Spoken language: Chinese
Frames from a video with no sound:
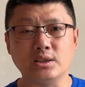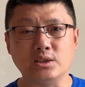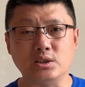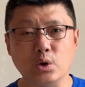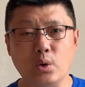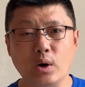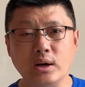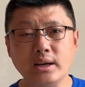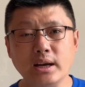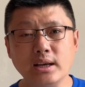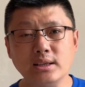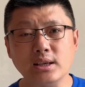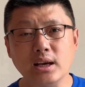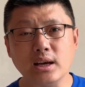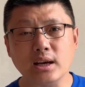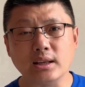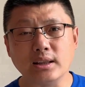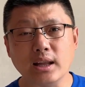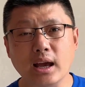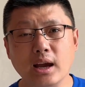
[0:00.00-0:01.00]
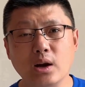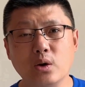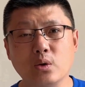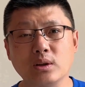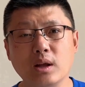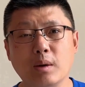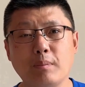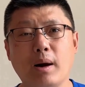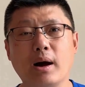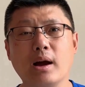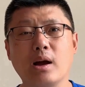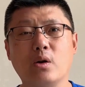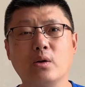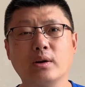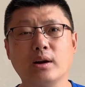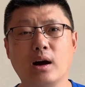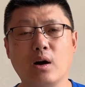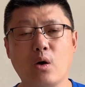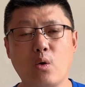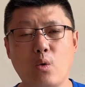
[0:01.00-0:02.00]
喜欢这些的内容的朋
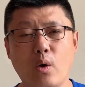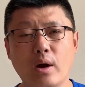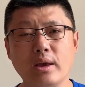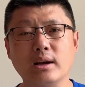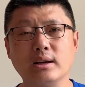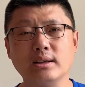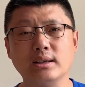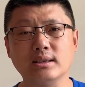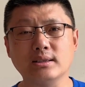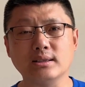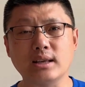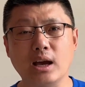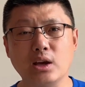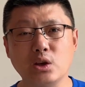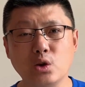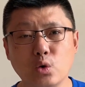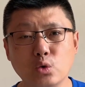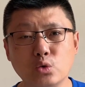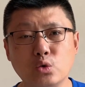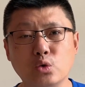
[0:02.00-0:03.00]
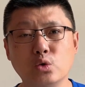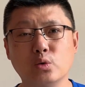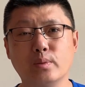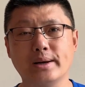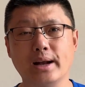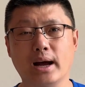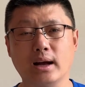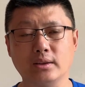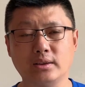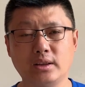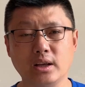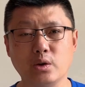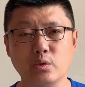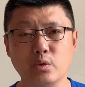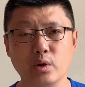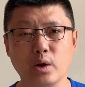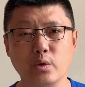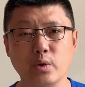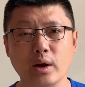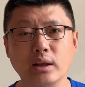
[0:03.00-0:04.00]
友呢，欢迎您在 YouTube 上
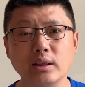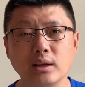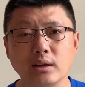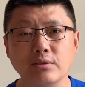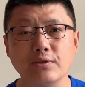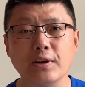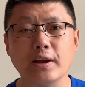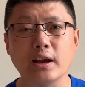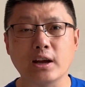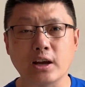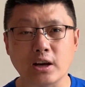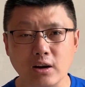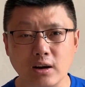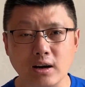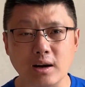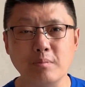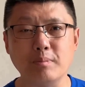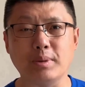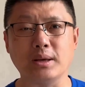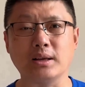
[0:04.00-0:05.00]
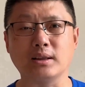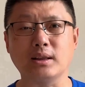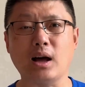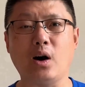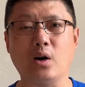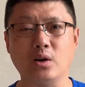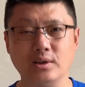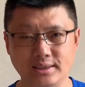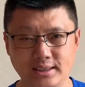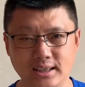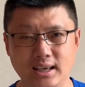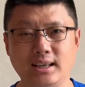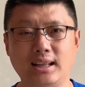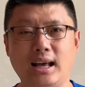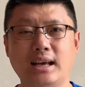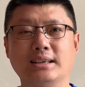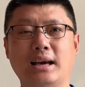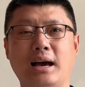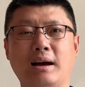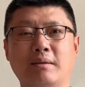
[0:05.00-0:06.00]
订阅袁腾飞个人频道。
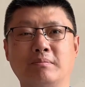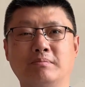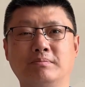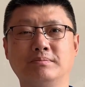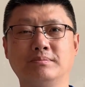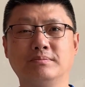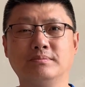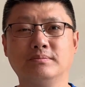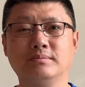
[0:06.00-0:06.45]
谢谢大家。